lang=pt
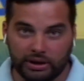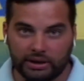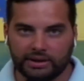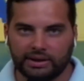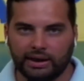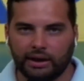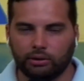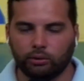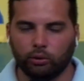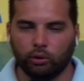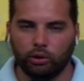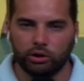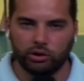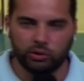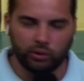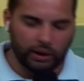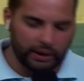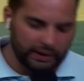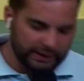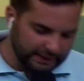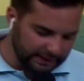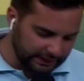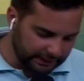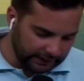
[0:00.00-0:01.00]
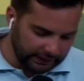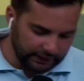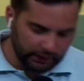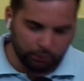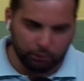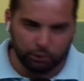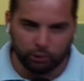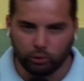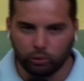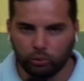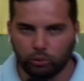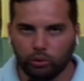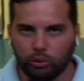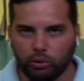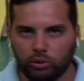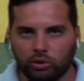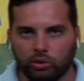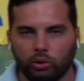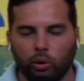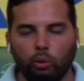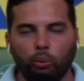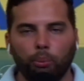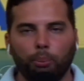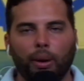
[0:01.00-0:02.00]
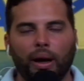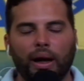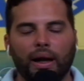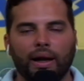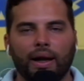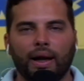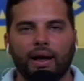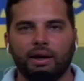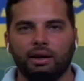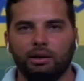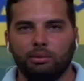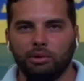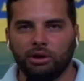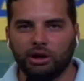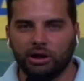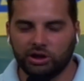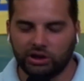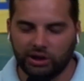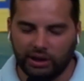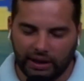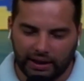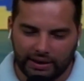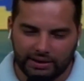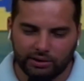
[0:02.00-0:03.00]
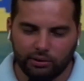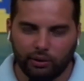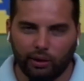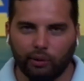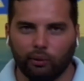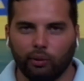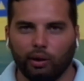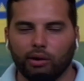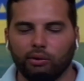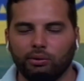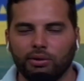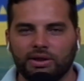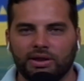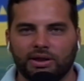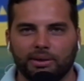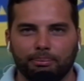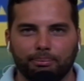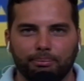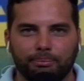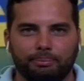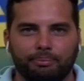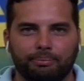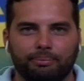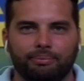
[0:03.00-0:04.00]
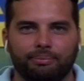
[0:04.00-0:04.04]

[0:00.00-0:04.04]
às 14 horas e 30 minutos com Paraná e Minas Gerais. Eu aguardo você.